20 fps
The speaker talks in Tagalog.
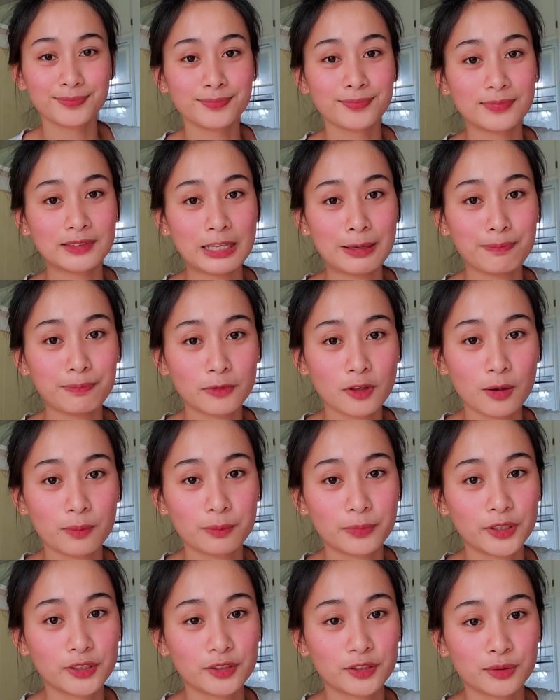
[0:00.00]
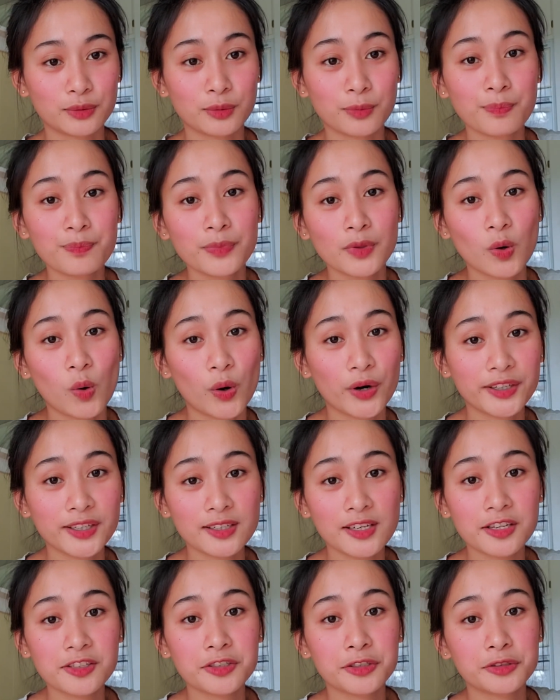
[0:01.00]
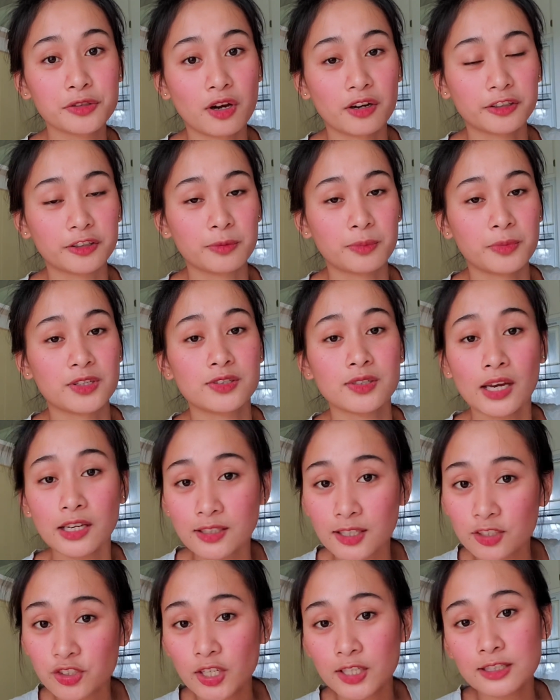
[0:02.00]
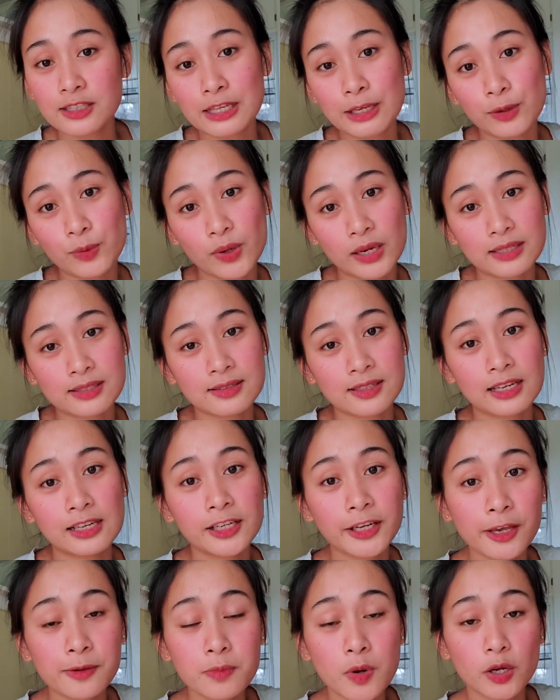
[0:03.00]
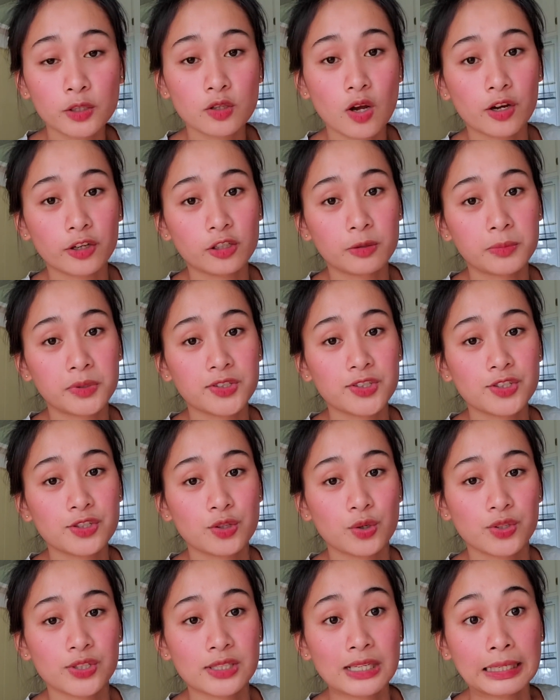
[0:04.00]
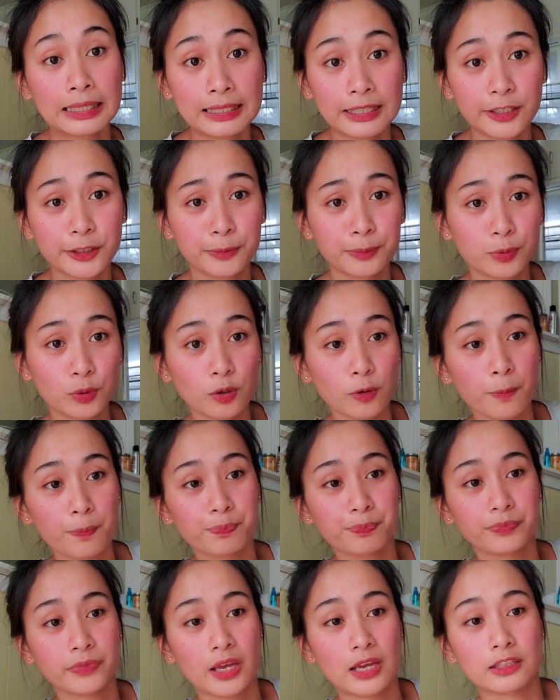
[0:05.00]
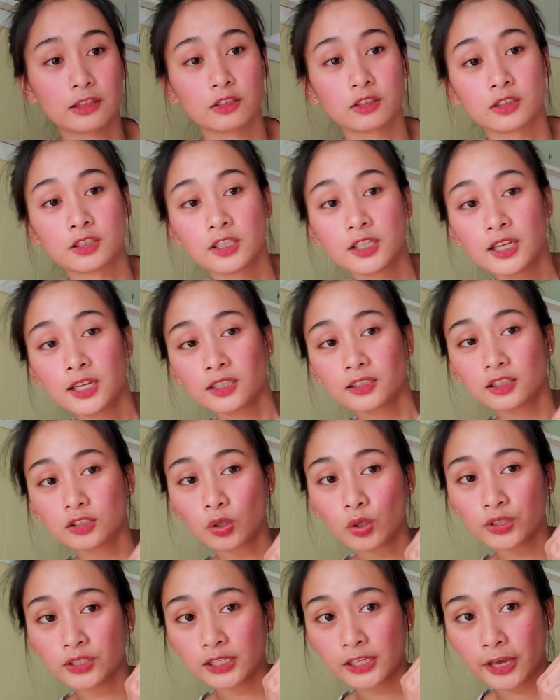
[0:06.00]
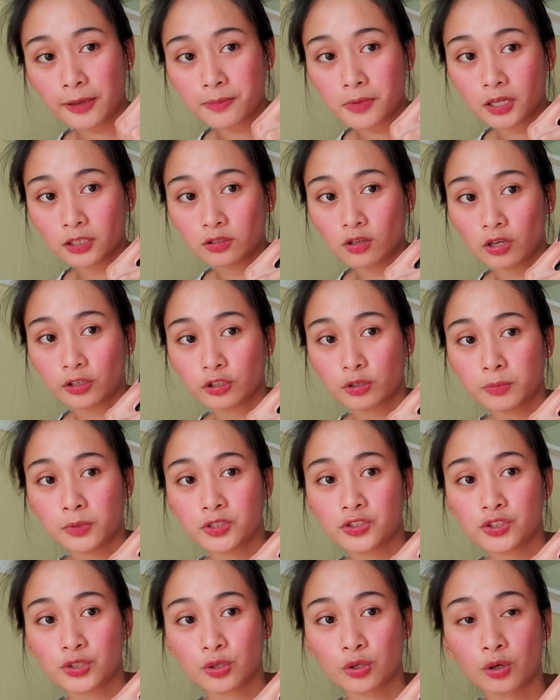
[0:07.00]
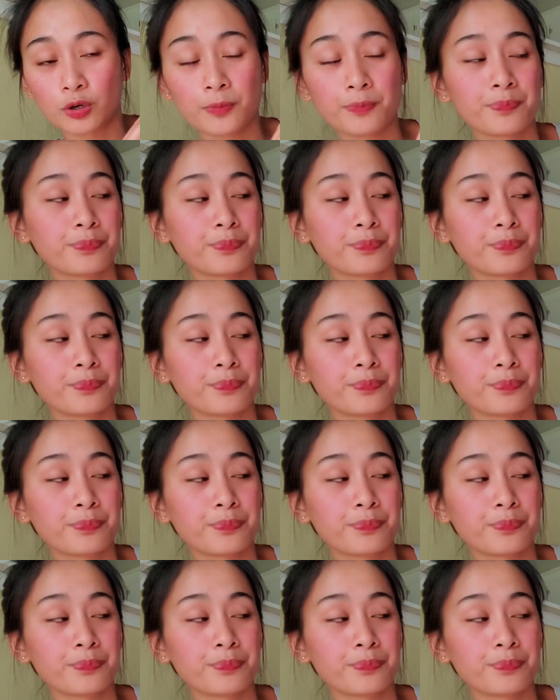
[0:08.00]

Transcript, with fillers: Tip number two, organize your documents. I suggest you guys na ilagay mga documents nyo sa clear book. Eto. Dito ko nilagay mga documents ko.